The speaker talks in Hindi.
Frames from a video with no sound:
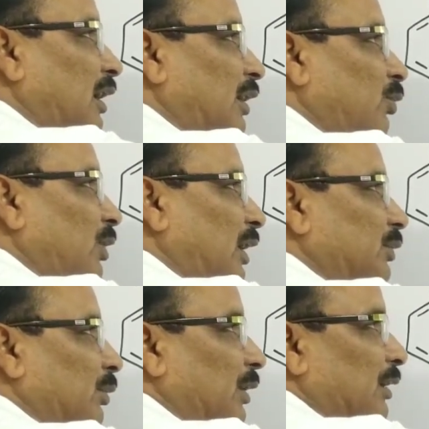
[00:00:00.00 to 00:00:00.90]
अनुनाद
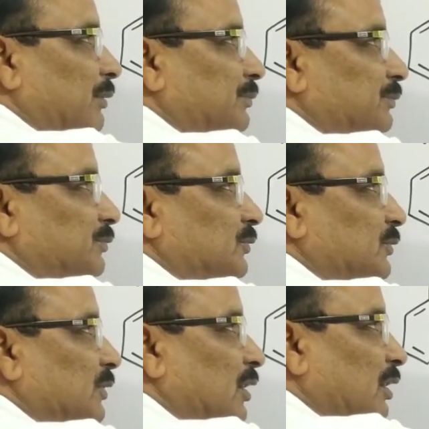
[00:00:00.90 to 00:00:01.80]
होगा
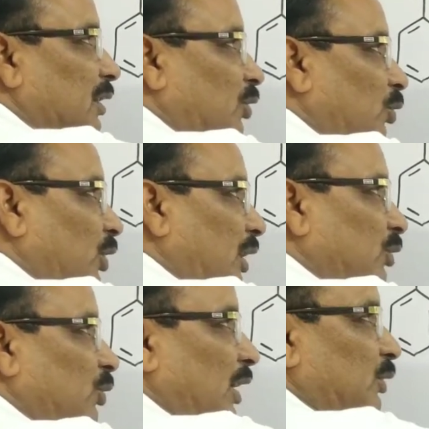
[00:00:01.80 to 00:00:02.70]
और
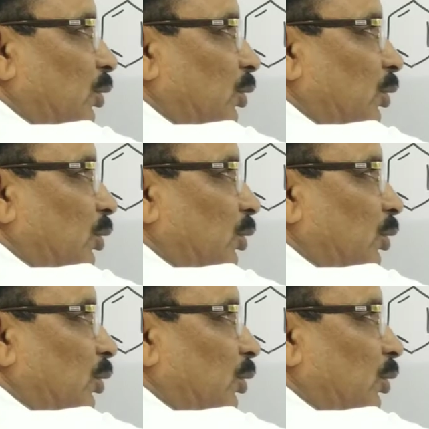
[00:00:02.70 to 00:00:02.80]
अनुनाद